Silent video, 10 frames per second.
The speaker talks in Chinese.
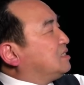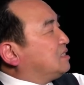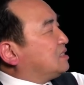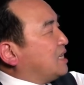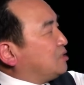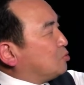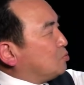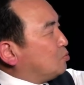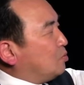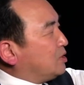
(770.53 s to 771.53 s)
在
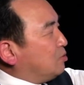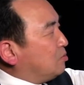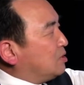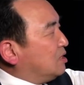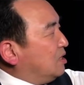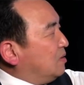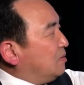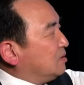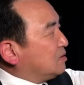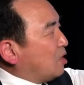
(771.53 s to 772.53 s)
中国游客
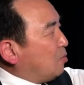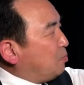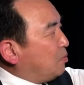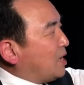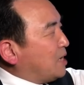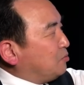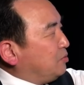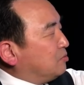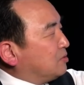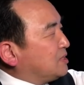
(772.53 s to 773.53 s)
到波兰旅
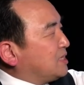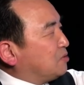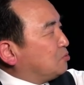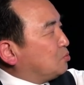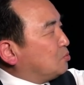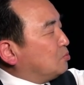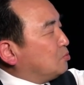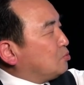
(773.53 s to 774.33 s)
游的线路中，